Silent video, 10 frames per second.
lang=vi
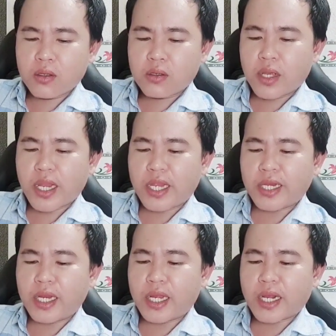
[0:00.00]
giờ ngày
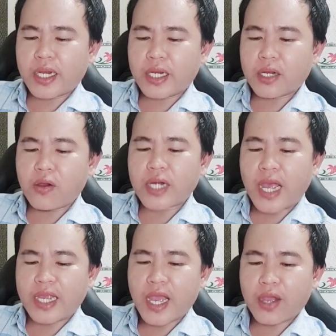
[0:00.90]
này là ngày có
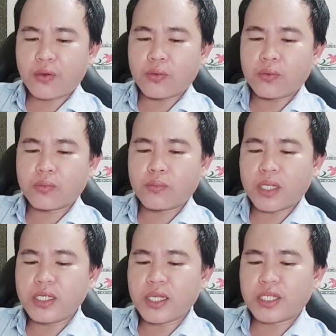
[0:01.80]
đại hao
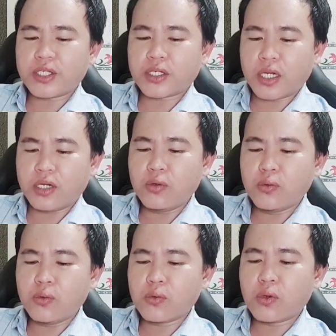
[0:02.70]
bởi vì ngày trực định
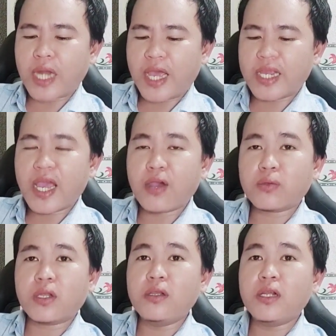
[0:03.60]
luôn luôn có đại
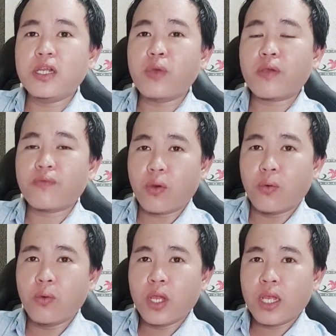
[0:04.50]
hao tử khí quan phù